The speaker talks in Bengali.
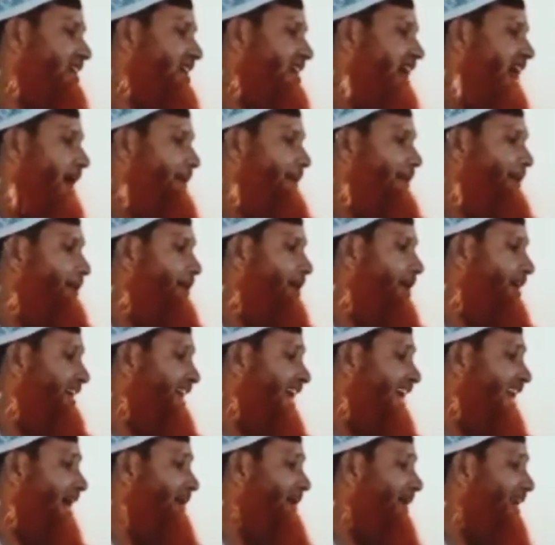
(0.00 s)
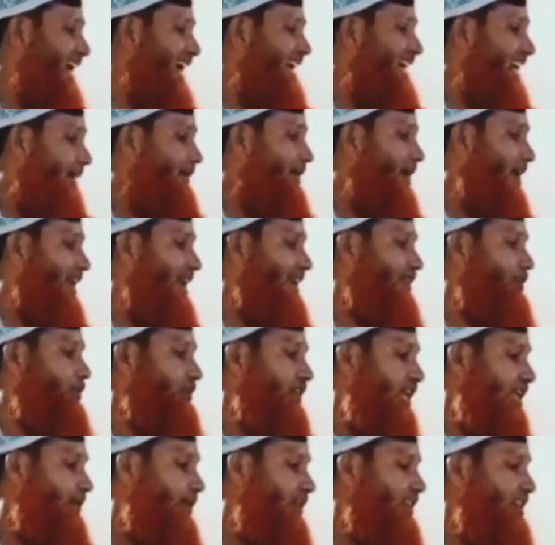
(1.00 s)
আপনি ওইটা না বলে এটা বলেন
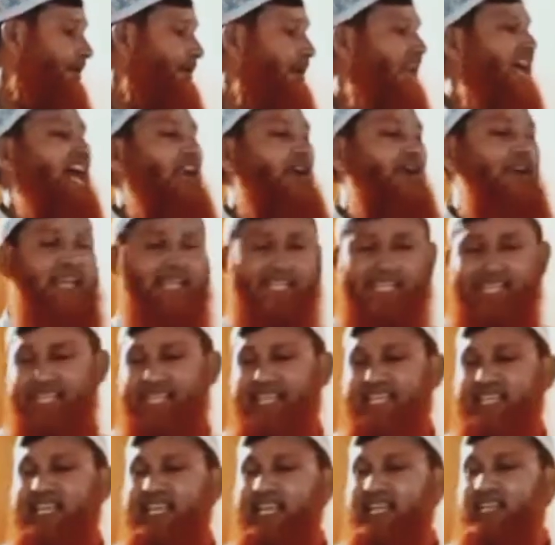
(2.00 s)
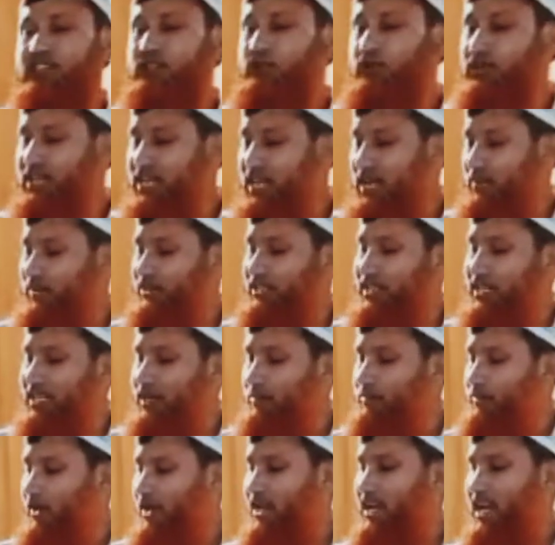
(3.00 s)
দুটা বলতে বলে আরও নাকি কিন্তু ওইটা না বলতে
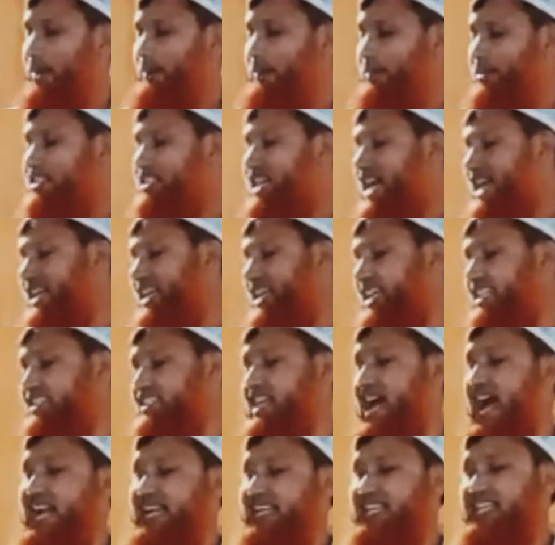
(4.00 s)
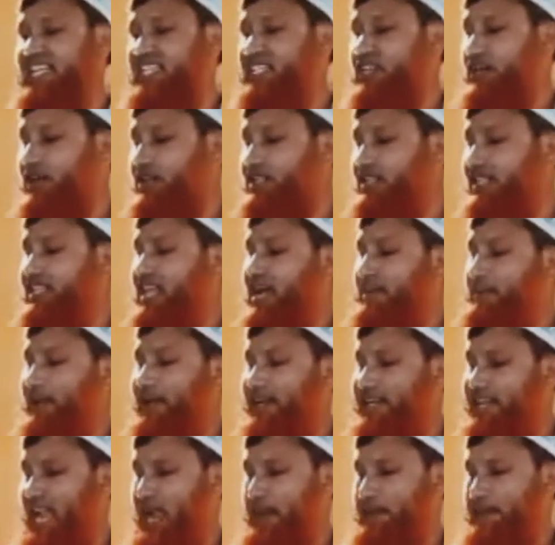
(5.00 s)
এটা বলেন আপনি জান্নাত আটটা দরজা দিয়ে
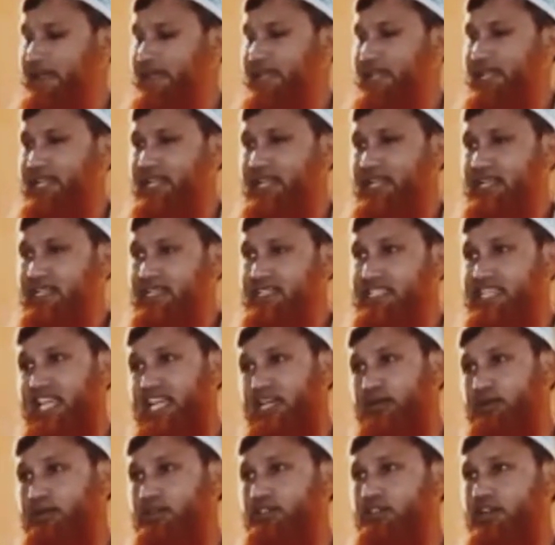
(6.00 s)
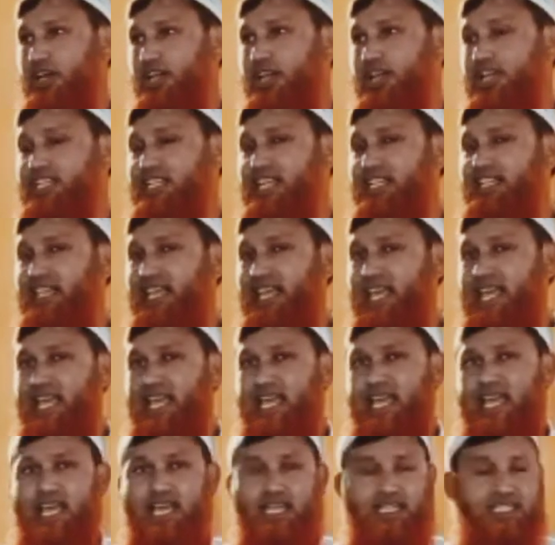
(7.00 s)
আপনাকে ডাকবে যে কোনো দরজা দিয়ে
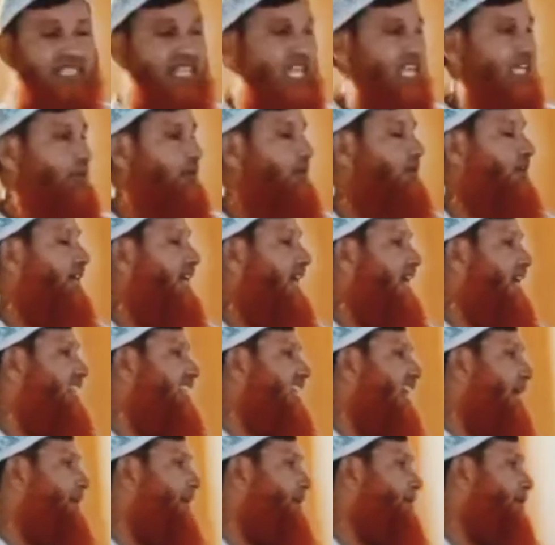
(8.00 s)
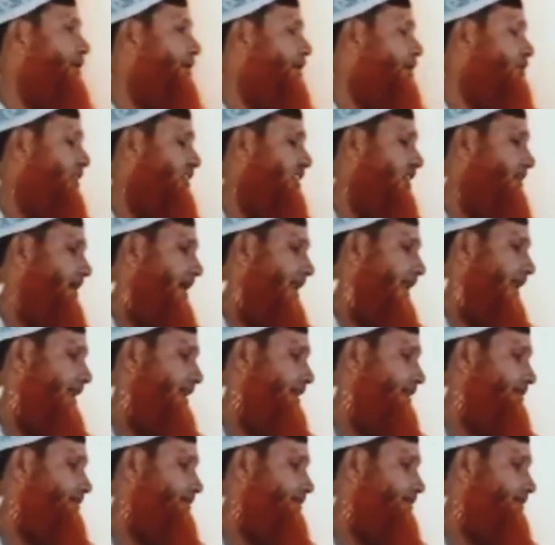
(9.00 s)
যে কোনো গেট দিয়ে আপনি প্রবেশ করতে পারেন